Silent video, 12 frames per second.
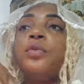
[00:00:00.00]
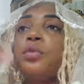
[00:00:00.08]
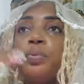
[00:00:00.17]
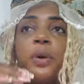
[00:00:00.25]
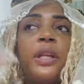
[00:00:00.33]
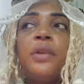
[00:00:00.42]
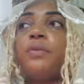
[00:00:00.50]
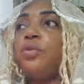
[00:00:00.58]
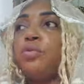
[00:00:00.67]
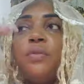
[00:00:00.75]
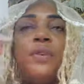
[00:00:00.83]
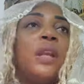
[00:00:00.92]
vous prenez,
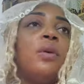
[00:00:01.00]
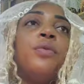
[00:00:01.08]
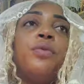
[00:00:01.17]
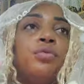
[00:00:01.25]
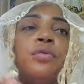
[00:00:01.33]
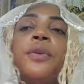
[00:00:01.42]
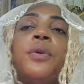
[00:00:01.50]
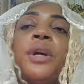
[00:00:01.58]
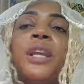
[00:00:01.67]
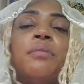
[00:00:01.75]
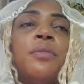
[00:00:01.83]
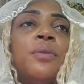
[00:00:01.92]
vous suivez là, vous suivez
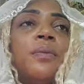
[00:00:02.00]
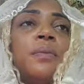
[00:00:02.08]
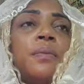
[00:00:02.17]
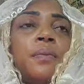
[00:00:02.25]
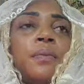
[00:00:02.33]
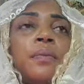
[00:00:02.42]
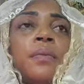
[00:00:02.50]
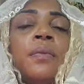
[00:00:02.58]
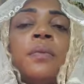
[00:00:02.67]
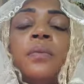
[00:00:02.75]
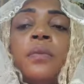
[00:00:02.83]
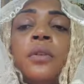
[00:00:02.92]
le rythme.
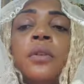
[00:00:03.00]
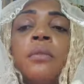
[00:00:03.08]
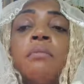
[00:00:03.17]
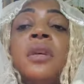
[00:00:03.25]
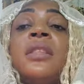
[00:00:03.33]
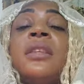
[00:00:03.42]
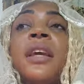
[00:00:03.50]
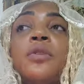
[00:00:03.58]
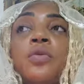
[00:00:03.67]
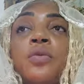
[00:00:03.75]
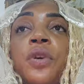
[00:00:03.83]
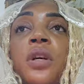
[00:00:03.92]
Mais
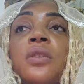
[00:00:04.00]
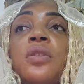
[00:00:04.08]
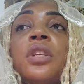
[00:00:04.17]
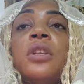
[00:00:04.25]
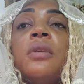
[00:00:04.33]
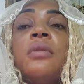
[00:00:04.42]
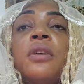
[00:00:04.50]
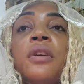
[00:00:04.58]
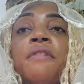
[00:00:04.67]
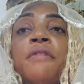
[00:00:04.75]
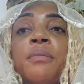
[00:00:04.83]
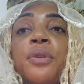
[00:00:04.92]
très souvent, ce qui
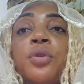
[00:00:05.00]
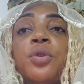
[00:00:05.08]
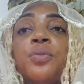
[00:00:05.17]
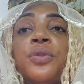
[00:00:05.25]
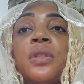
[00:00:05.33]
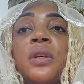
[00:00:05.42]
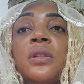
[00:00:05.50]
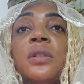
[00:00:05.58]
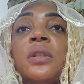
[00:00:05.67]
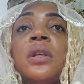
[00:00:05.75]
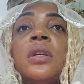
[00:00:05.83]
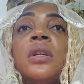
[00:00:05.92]
affaiblit notre
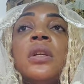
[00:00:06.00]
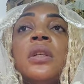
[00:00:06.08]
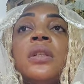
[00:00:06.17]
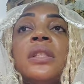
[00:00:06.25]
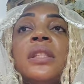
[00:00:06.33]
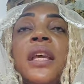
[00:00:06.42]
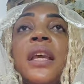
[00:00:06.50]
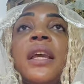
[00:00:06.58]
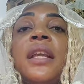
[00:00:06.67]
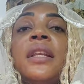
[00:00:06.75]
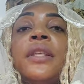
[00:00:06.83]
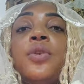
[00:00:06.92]
puissance,
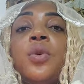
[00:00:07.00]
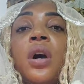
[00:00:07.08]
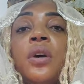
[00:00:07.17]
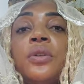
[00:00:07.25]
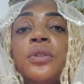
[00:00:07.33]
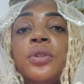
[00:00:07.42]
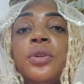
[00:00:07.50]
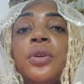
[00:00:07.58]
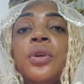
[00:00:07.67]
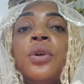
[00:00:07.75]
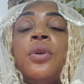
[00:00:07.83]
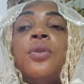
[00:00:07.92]
c'est l'ignorance
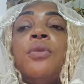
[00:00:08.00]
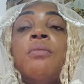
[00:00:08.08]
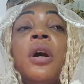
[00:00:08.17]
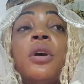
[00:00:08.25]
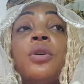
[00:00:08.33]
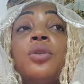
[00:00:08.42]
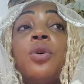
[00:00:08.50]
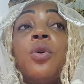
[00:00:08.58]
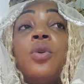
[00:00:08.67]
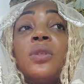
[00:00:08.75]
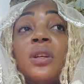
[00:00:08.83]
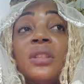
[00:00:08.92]
le manque de
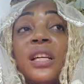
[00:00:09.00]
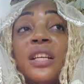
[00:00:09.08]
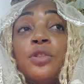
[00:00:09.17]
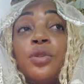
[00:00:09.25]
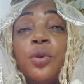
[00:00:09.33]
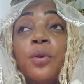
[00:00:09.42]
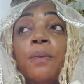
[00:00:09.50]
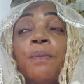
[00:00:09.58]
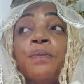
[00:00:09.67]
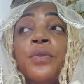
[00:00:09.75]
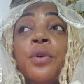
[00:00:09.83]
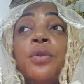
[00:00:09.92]
concentration,
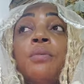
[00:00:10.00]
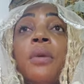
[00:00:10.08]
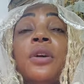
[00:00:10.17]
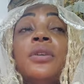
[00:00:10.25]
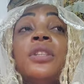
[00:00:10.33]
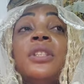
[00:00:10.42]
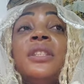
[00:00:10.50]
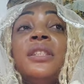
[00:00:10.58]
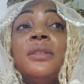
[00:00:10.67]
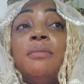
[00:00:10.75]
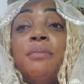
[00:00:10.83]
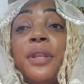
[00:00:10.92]
le manque de
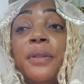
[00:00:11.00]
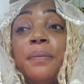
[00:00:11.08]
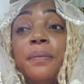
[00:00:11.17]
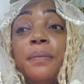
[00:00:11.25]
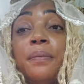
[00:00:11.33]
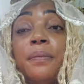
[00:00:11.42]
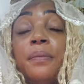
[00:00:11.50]
discipline.